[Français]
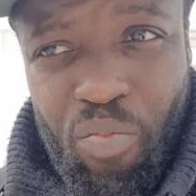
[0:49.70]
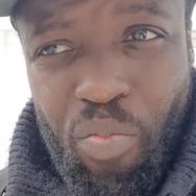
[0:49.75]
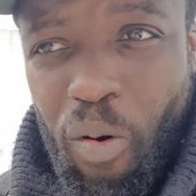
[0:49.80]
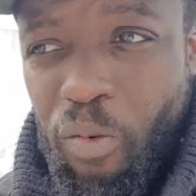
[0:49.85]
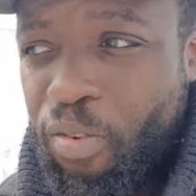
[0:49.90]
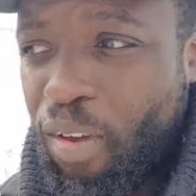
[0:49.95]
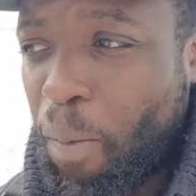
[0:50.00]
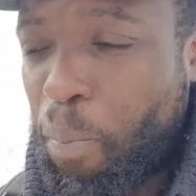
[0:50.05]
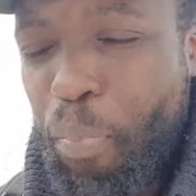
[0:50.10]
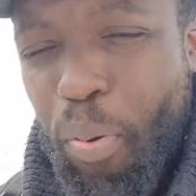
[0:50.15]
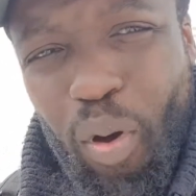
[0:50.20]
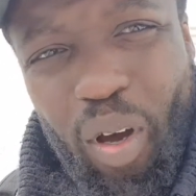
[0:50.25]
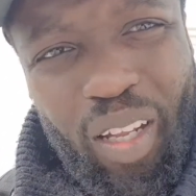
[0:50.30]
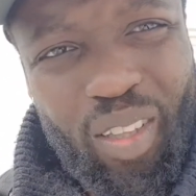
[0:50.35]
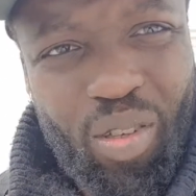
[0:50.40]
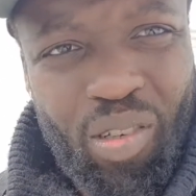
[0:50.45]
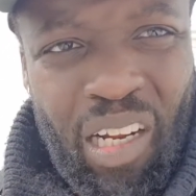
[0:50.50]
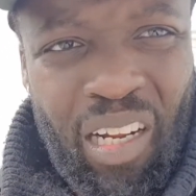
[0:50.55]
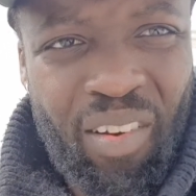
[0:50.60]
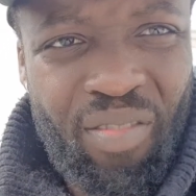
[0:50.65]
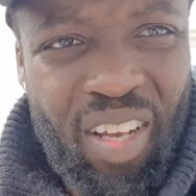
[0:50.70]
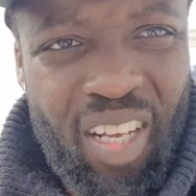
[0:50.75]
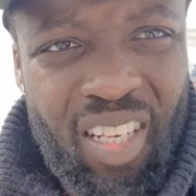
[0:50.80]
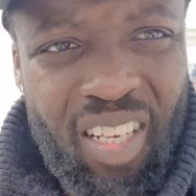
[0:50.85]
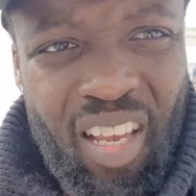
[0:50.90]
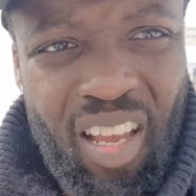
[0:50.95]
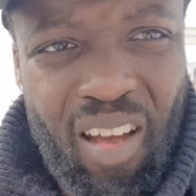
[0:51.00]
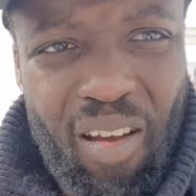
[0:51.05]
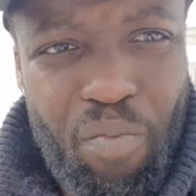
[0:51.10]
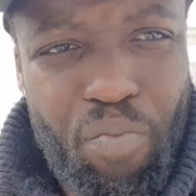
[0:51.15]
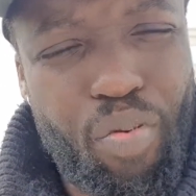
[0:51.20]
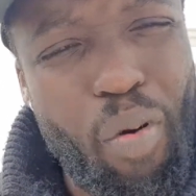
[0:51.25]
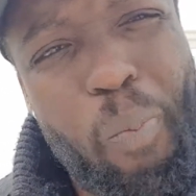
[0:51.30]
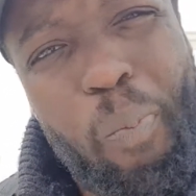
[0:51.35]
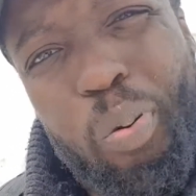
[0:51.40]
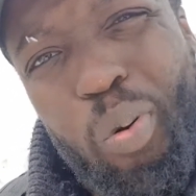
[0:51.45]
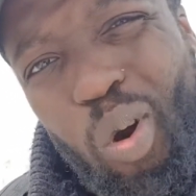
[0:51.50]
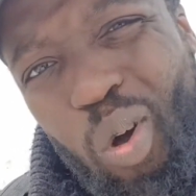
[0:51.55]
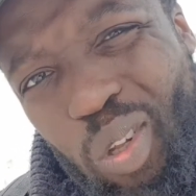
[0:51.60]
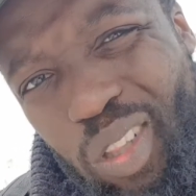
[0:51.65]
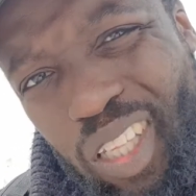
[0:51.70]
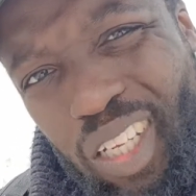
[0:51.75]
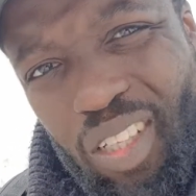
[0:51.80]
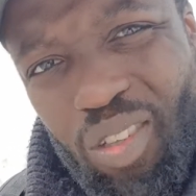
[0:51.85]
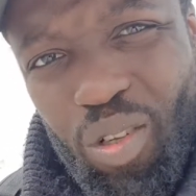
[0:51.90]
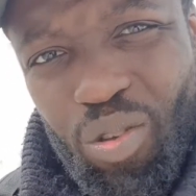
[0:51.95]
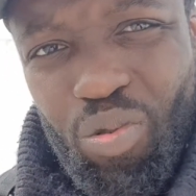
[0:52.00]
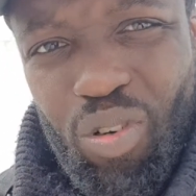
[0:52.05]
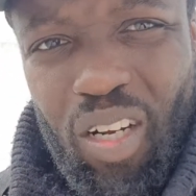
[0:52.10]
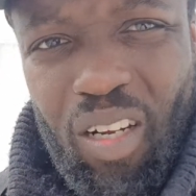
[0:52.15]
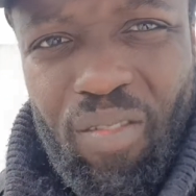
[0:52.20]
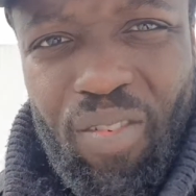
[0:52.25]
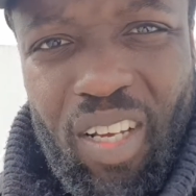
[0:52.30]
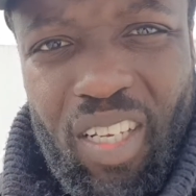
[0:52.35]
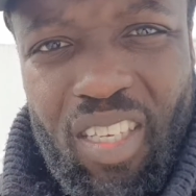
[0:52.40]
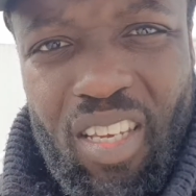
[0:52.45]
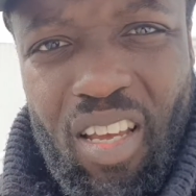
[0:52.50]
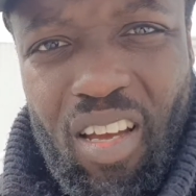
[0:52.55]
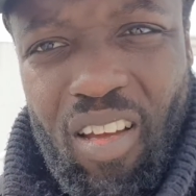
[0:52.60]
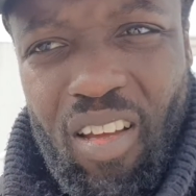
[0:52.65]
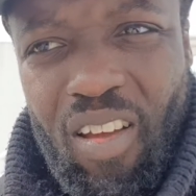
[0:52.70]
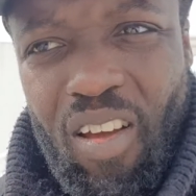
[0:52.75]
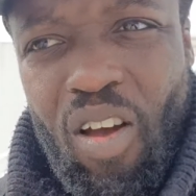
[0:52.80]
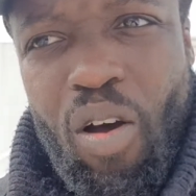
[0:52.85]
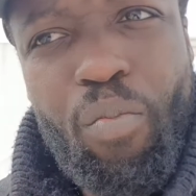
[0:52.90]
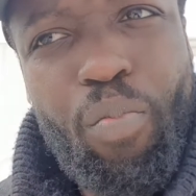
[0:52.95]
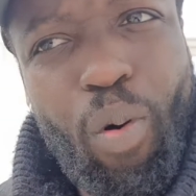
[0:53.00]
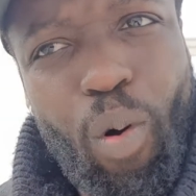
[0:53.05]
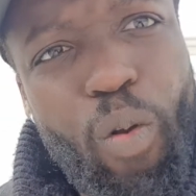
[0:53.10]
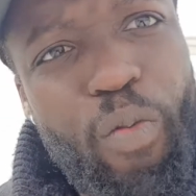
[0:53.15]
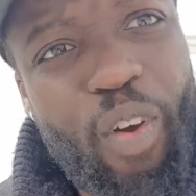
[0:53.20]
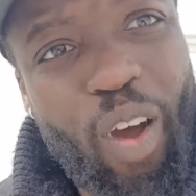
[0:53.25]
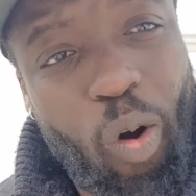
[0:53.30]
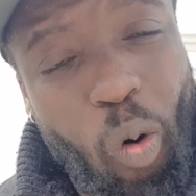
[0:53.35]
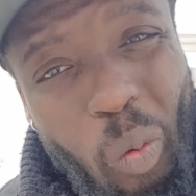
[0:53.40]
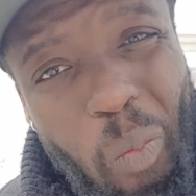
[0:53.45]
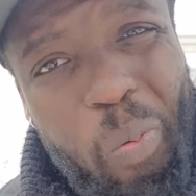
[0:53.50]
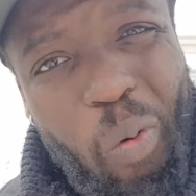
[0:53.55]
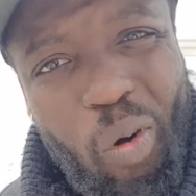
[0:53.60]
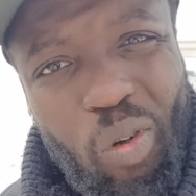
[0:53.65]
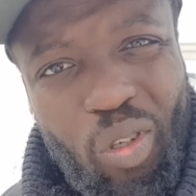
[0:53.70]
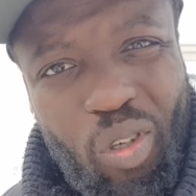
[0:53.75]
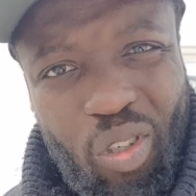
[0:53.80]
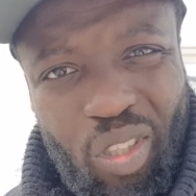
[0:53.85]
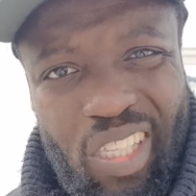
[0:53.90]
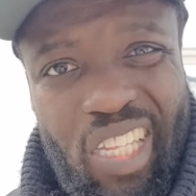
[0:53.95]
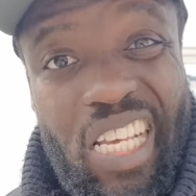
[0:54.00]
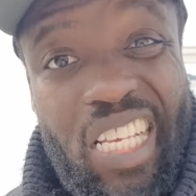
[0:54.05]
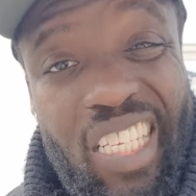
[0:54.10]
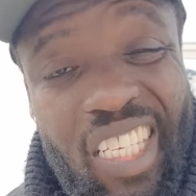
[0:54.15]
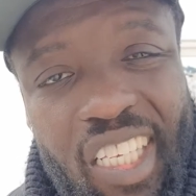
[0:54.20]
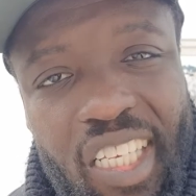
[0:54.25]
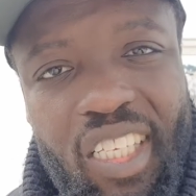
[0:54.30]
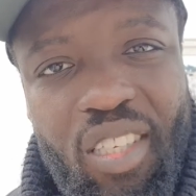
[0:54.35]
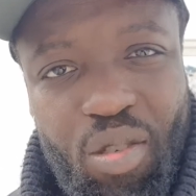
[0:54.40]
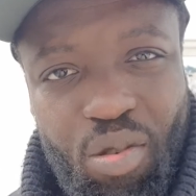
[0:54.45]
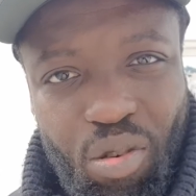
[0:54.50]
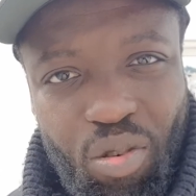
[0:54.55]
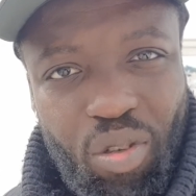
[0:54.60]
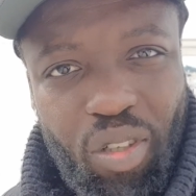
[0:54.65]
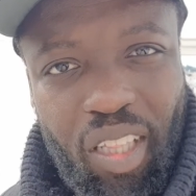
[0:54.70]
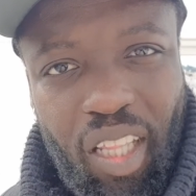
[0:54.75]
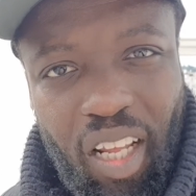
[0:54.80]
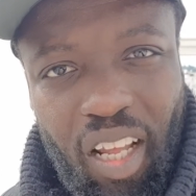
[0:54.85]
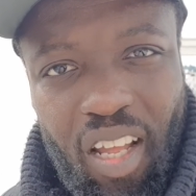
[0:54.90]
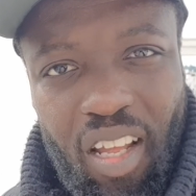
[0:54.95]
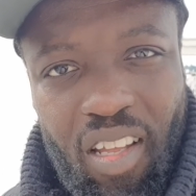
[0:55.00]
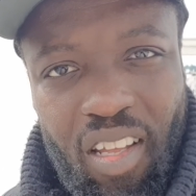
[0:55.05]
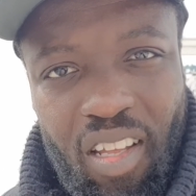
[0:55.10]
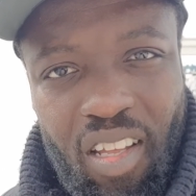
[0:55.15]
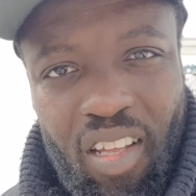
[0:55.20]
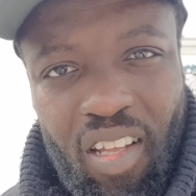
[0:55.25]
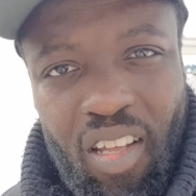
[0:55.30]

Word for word: pour faire peur à ton adversaire, pour planter dans ton adversaire, pour lui faire comprendre que tu existes sur le terrain.